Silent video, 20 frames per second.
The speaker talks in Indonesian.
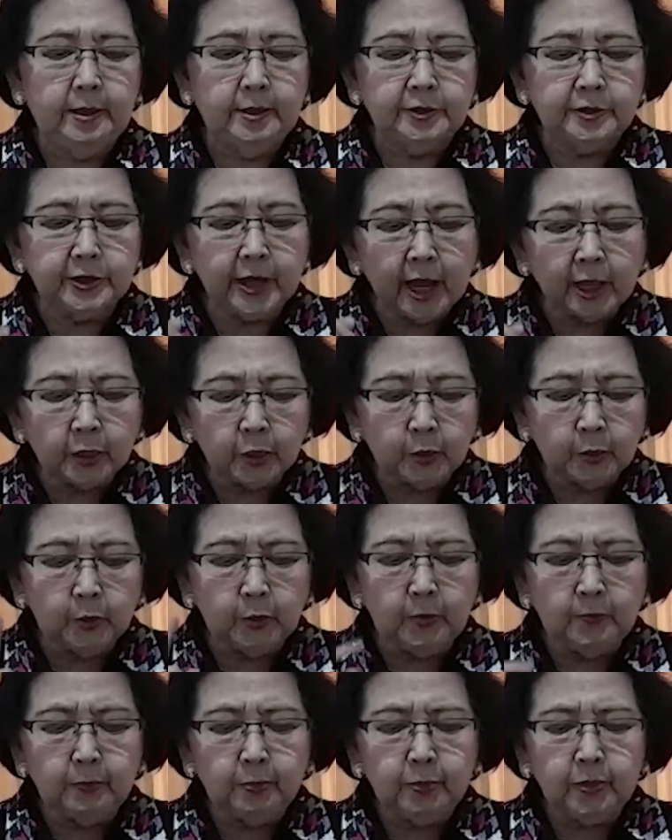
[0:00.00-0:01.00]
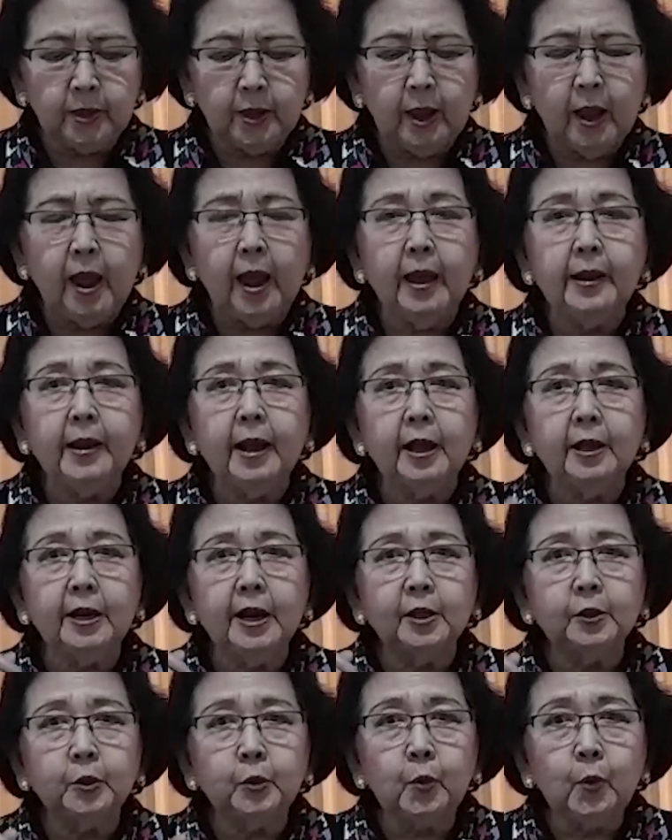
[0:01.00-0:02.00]
Satu,
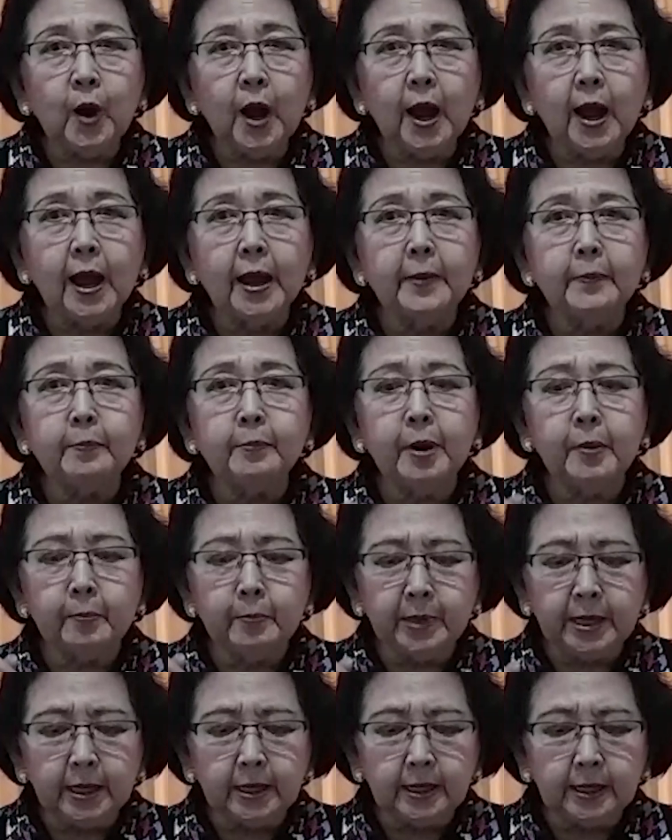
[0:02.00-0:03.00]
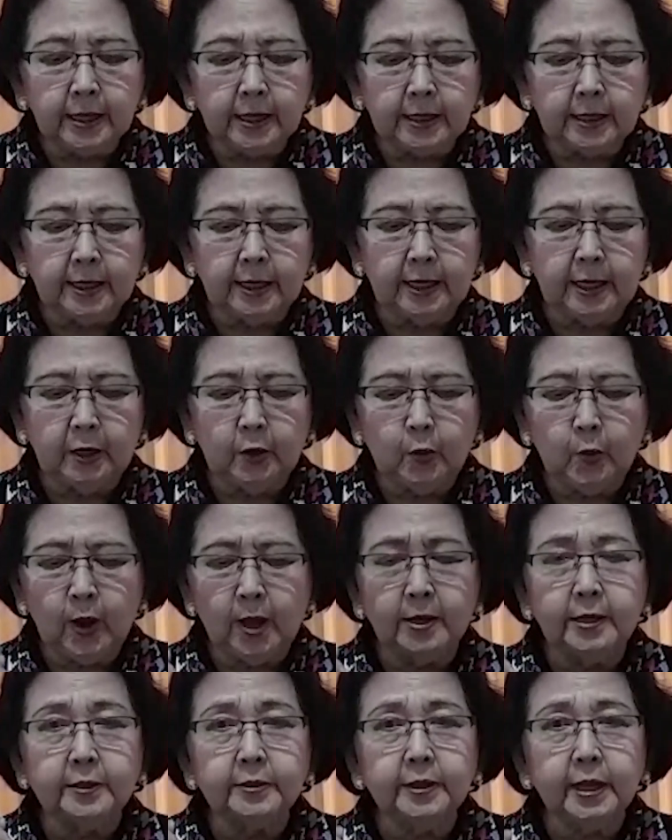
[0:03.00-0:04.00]
anak-anak Tuhan memiliki
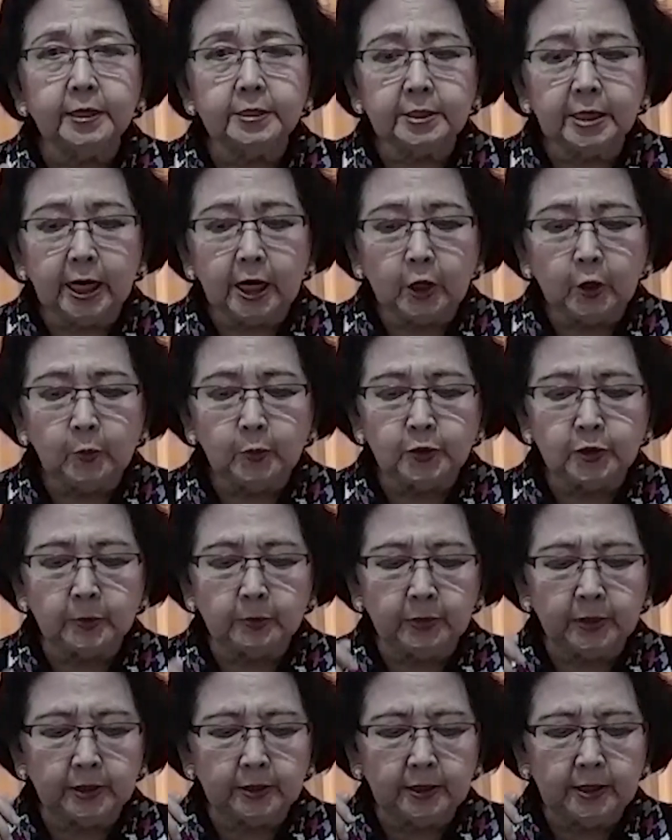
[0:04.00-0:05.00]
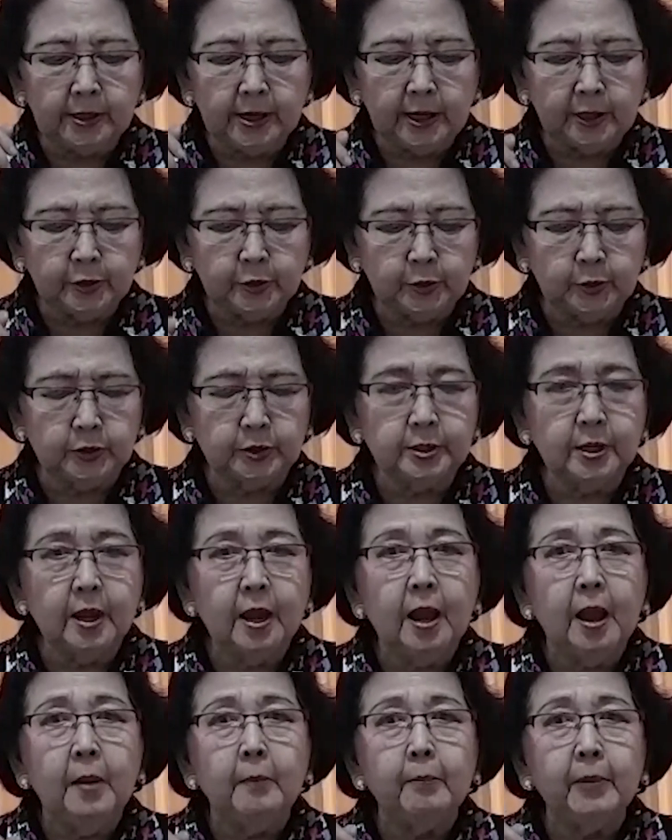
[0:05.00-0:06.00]
kualitas hidup seperti Yesus.
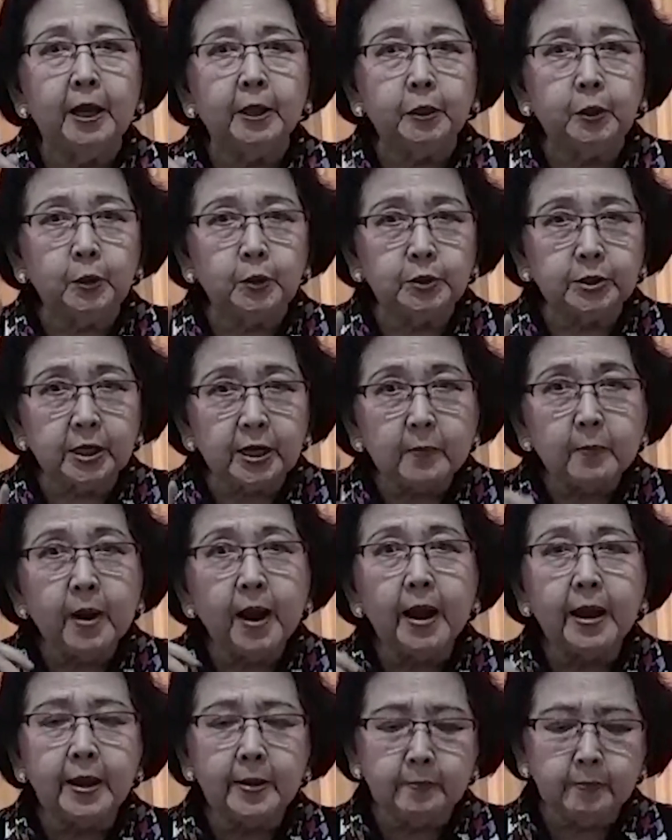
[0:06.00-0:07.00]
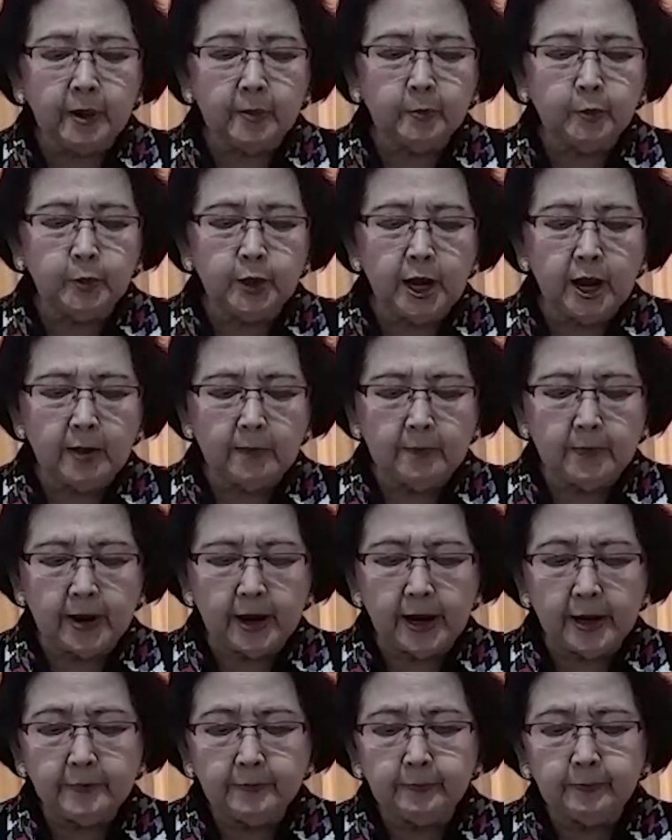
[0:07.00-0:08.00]
Matius 5 ayat
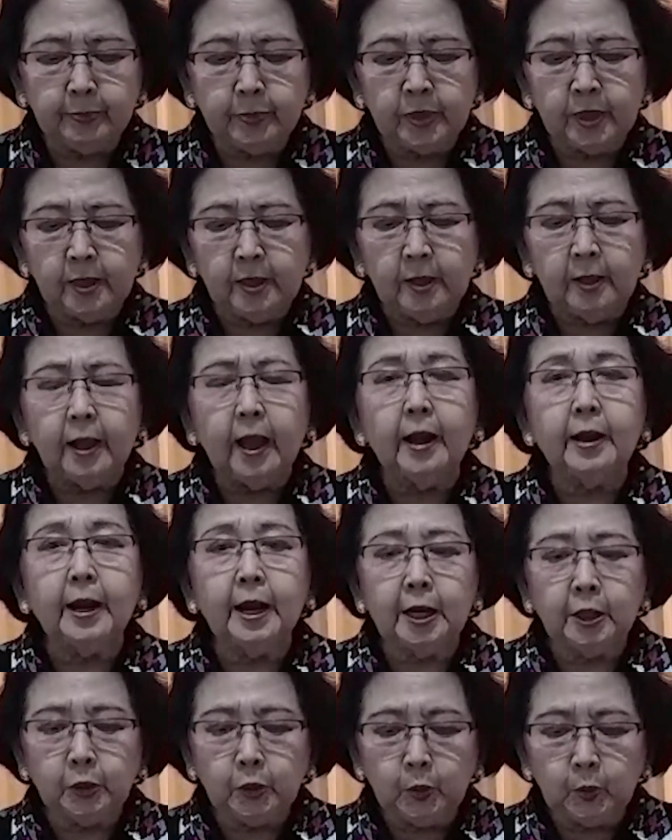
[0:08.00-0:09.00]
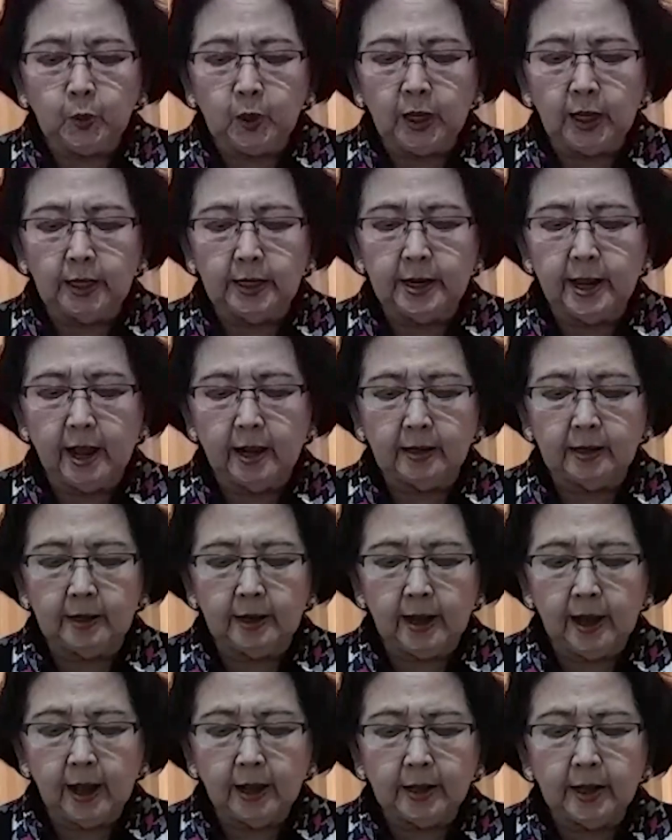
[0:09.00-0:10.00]
48, karena itu
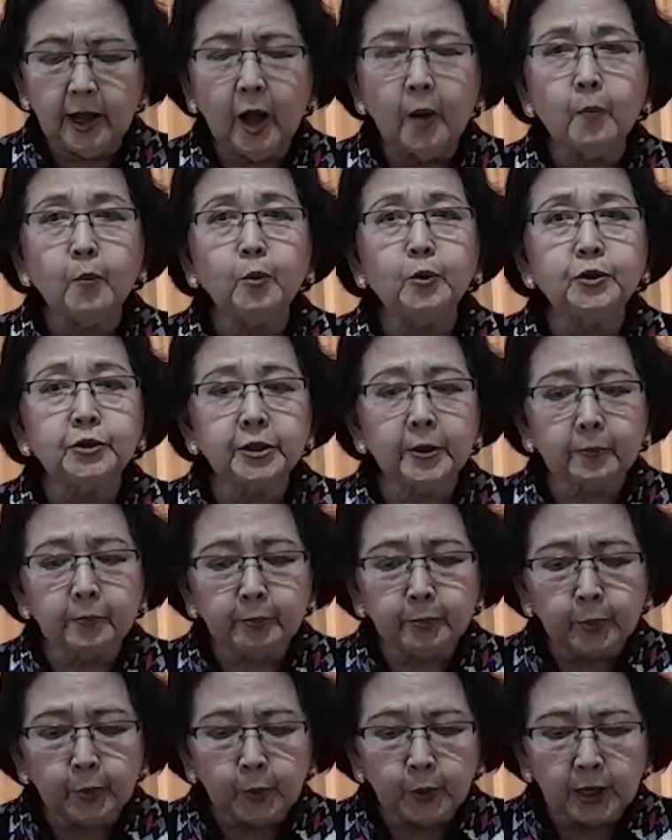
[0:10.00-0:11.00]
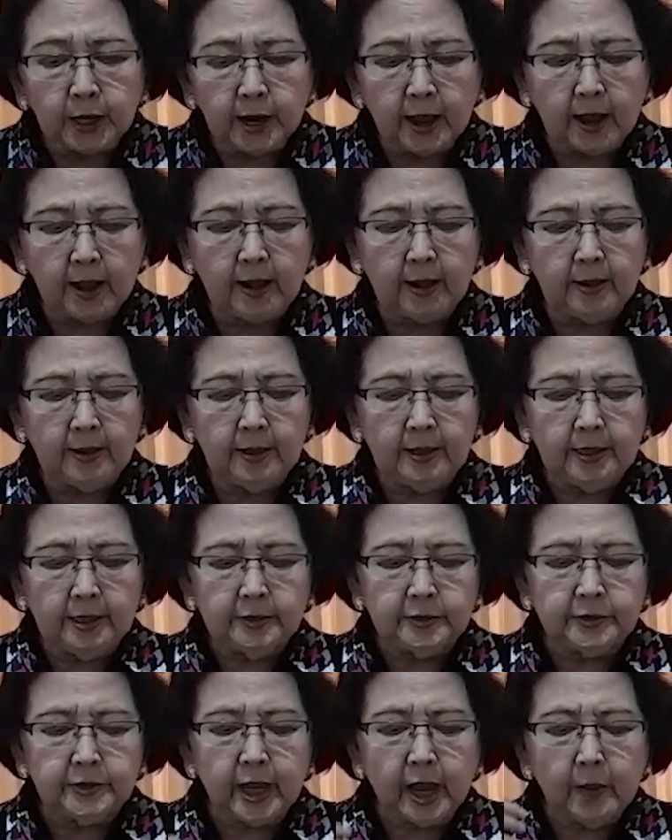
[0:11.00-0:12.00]
hendaklah kamu sempurna,
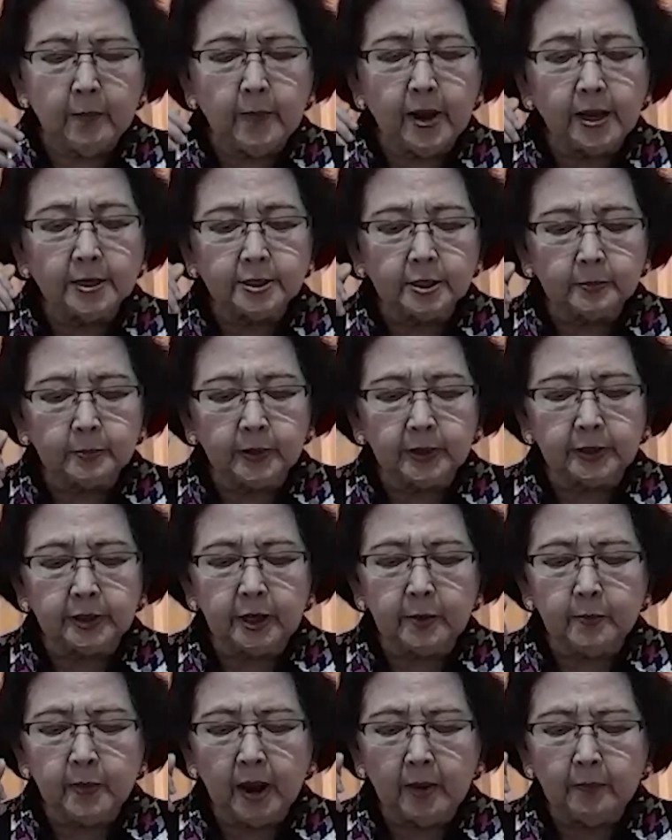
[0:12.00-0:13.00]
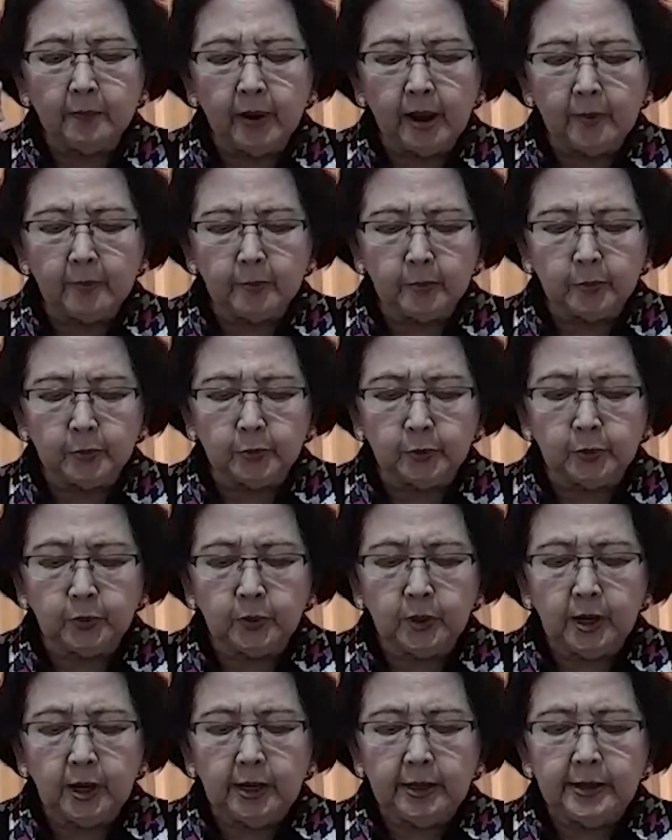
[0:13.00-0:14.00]
sama seperti
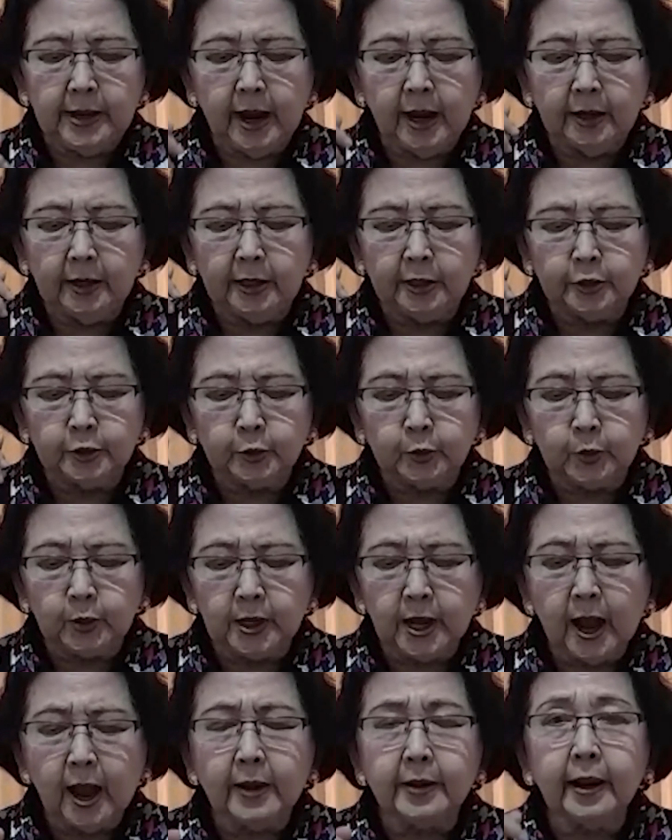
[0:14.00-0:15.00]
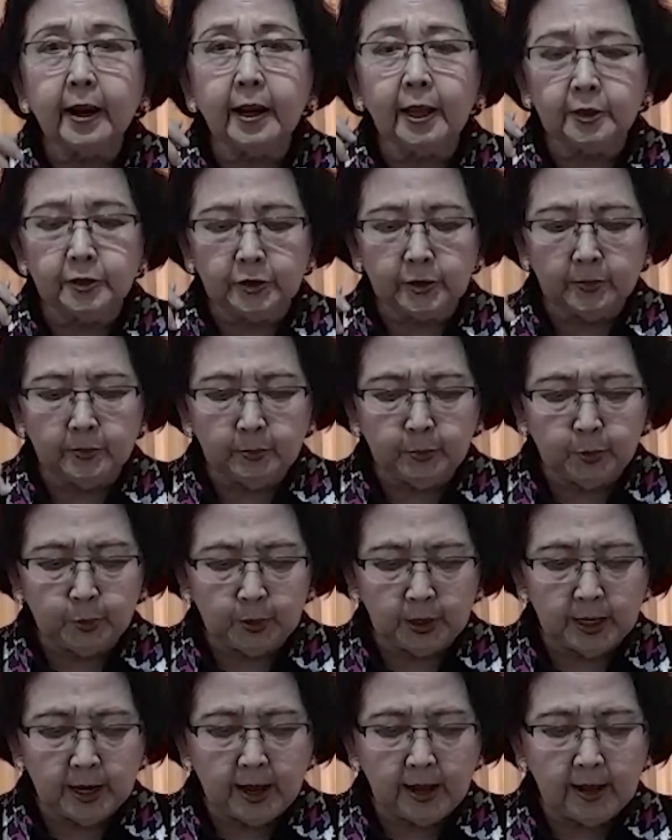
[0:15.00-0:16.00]
Bapamu yang di surga adalah
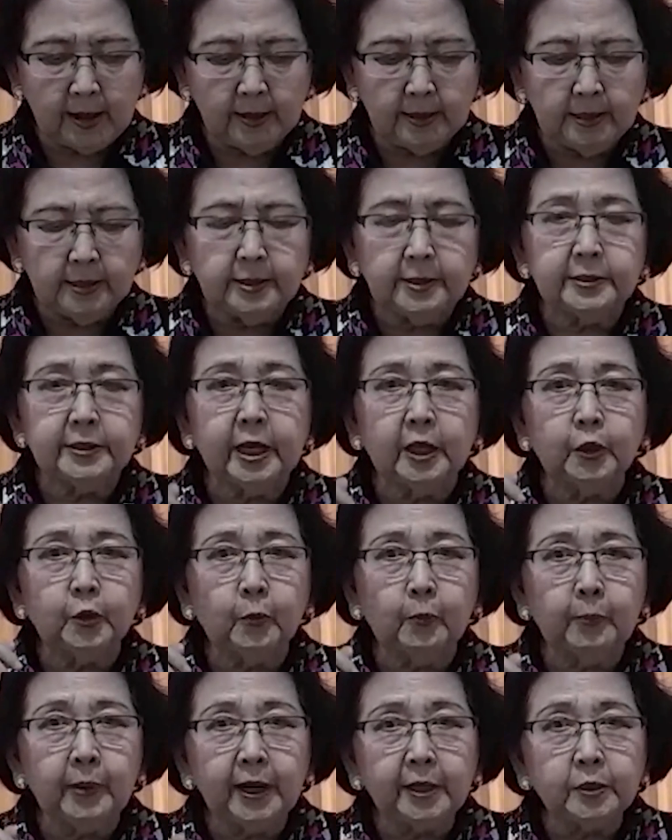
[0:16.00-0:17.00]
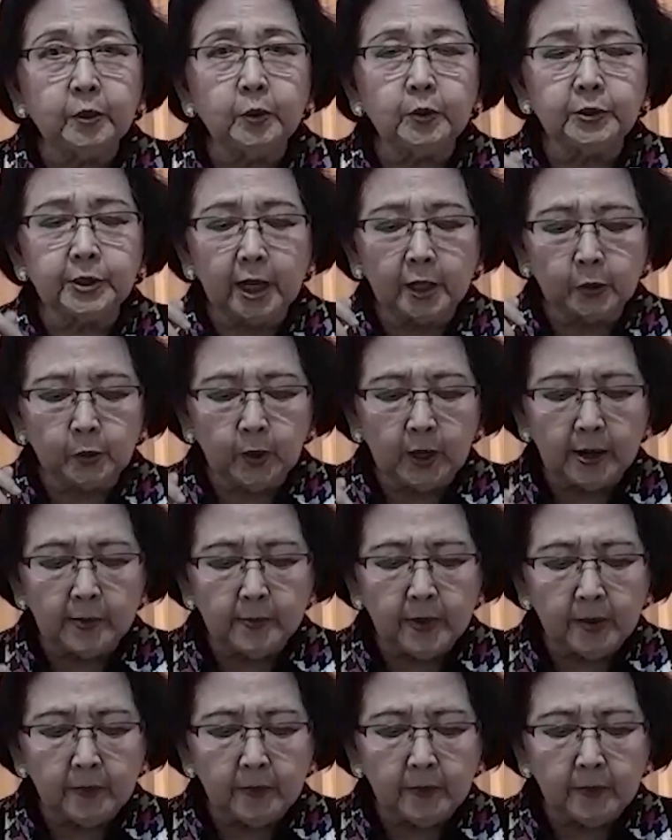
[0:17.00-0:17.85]
sempurna. 1 Petrus 1 ayat